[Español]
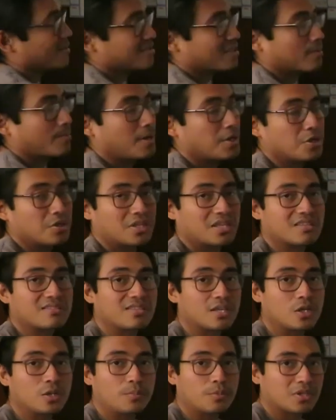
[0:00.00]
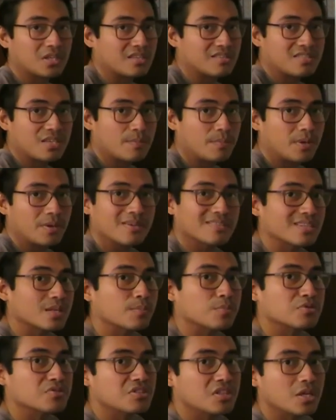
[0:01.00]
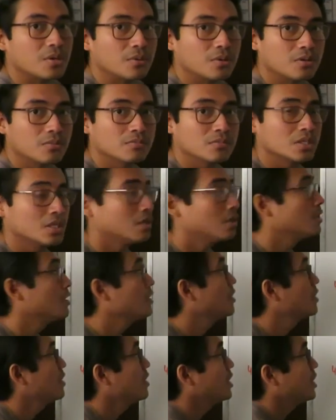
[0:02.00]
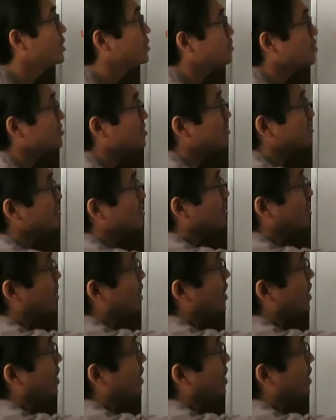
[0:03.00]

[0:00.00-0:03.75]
va a ser mayor que 0 porque siempre va a ser positivo. Entonces,